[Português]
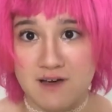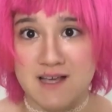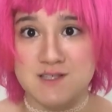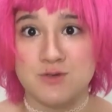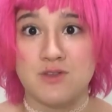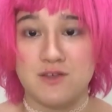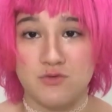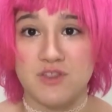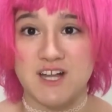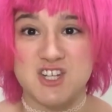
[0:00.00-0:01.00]
fácil tu ter
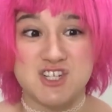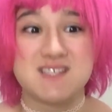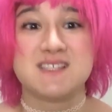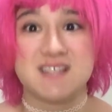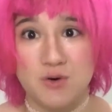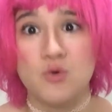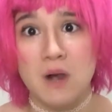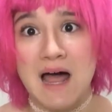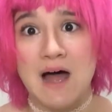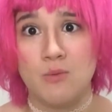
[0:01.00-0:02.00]
vontade de
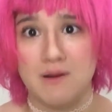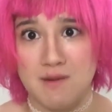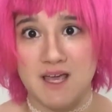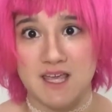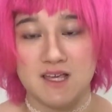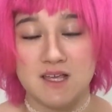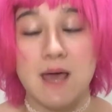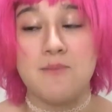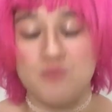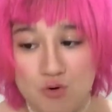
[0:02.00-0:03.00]
estrangular uma mãe.
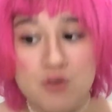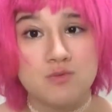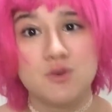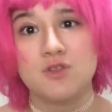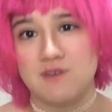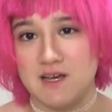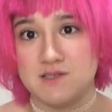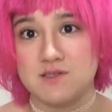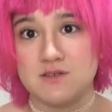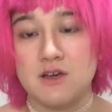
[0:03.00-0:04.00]
É muito, muito
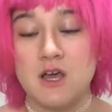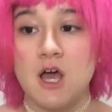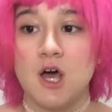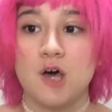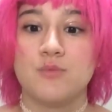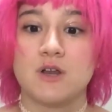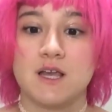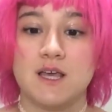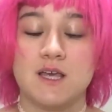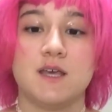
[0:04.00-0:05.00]
fácil.
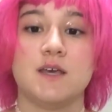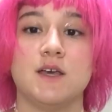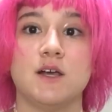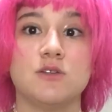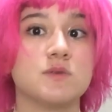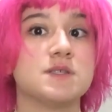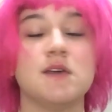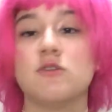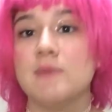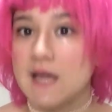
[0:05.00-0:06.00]
Porque eu não
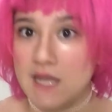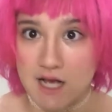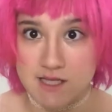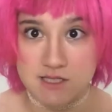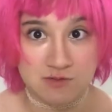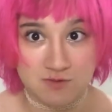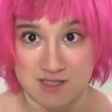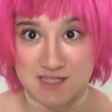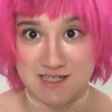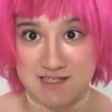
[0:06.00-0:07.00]
sei como é que é na casa de
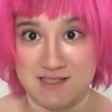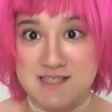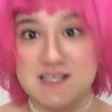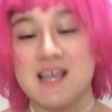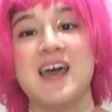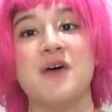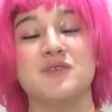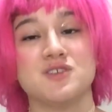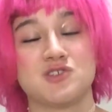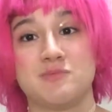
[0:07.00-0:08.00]
vocês,
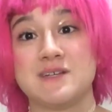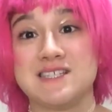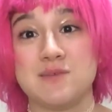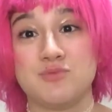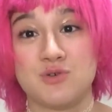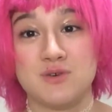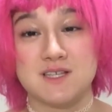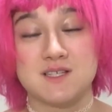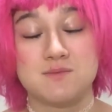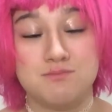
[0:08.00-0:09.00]
mas eu já passei por
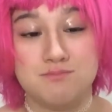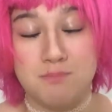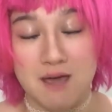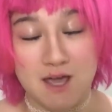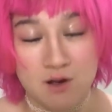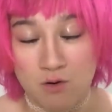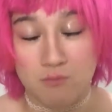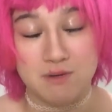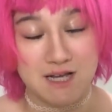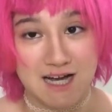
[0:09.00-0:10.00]
coisas bem
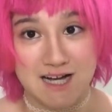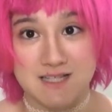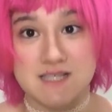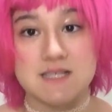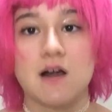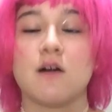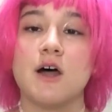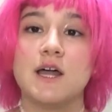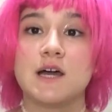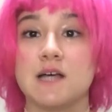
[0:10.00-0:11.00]
complicadas.
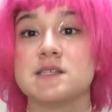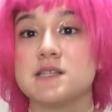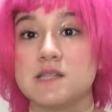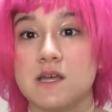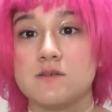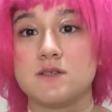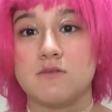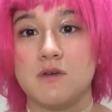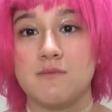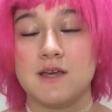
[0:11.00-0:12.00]
Agora, graças a Deus,
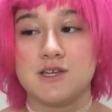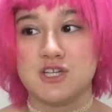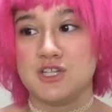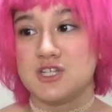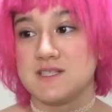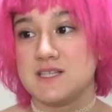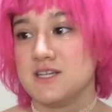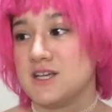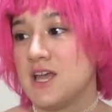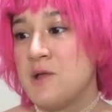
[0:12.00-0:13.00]
eu e minha mãe, a gente,
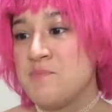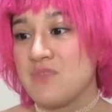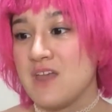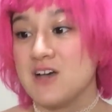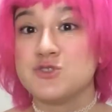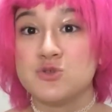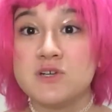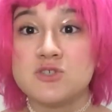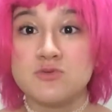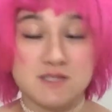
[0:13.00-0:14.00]
assim, as
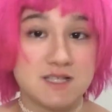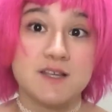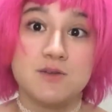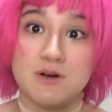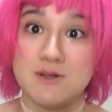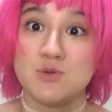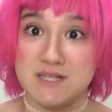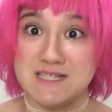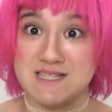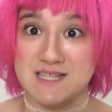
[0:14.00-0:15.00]
duas conseguiram
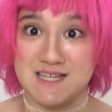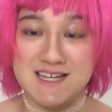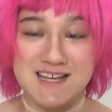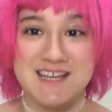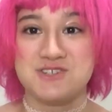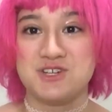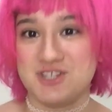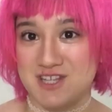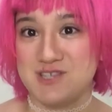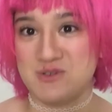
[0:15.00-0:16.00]
amadurecer e a
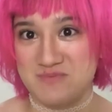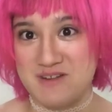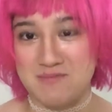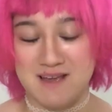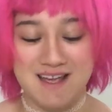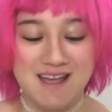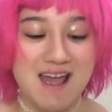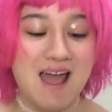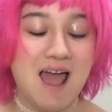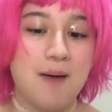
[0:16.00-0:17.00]
gente tá super bem,
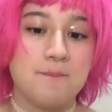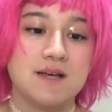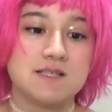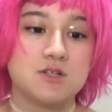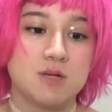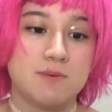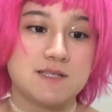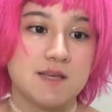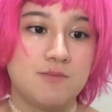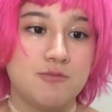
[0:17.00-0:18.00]
mas eu já
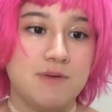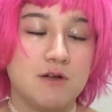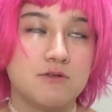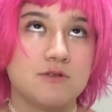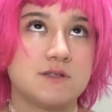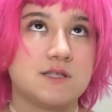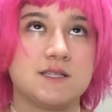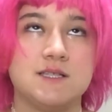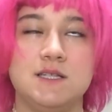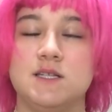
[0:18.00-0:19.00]
passei por períodos,
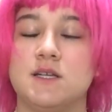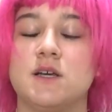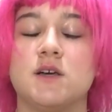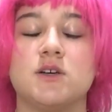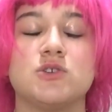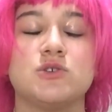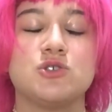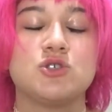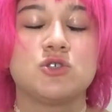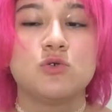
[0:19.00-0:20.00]
assim,
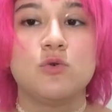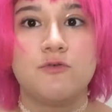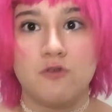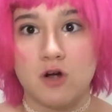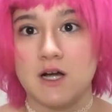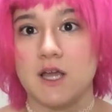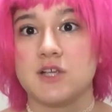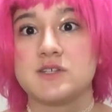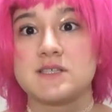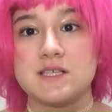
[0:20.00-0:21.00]

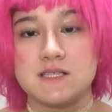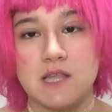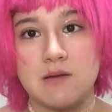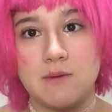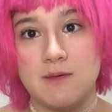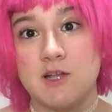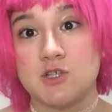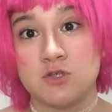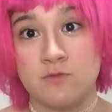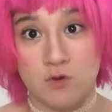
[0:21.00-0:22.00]
sufocantes
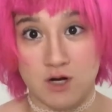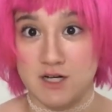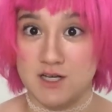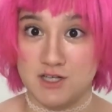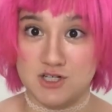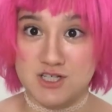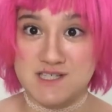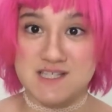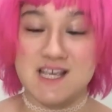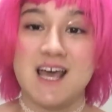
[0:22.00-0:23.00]
extremamente
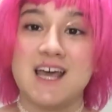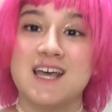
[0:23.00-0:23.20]
sufocantes.